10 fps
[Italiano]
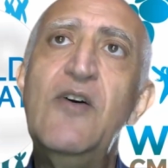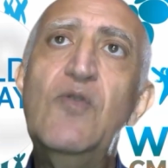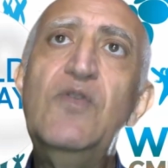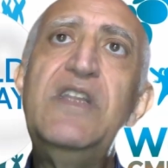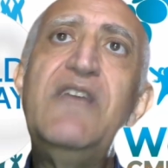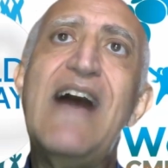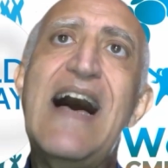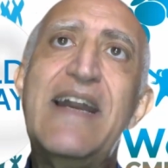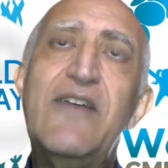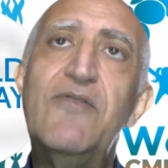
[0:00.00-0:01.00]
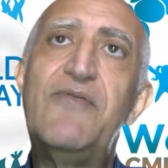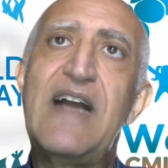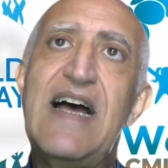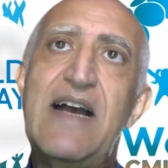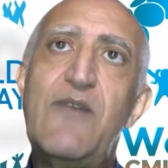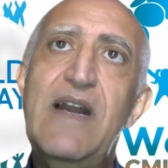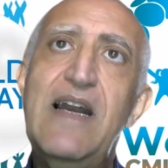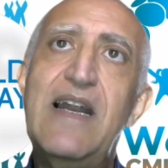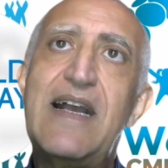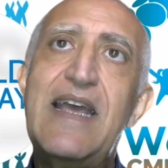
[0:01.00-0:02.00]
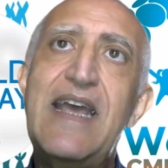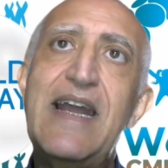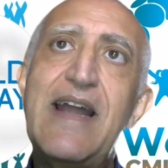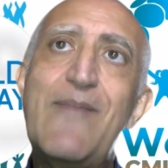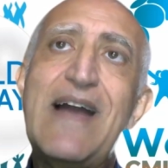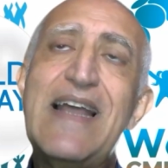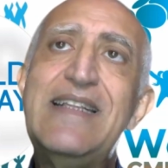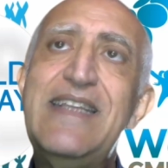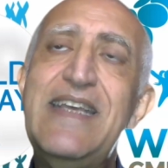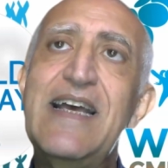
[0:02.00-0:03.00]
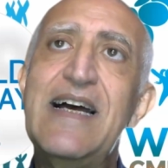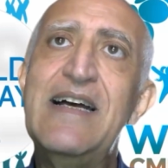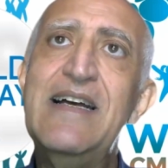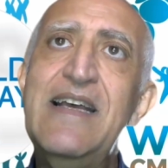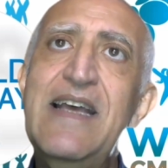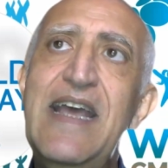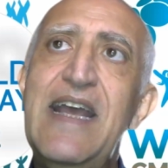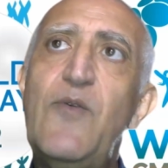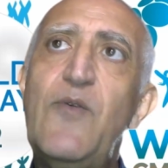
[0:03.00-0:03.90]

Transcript: un divario fra quella che è una malattia e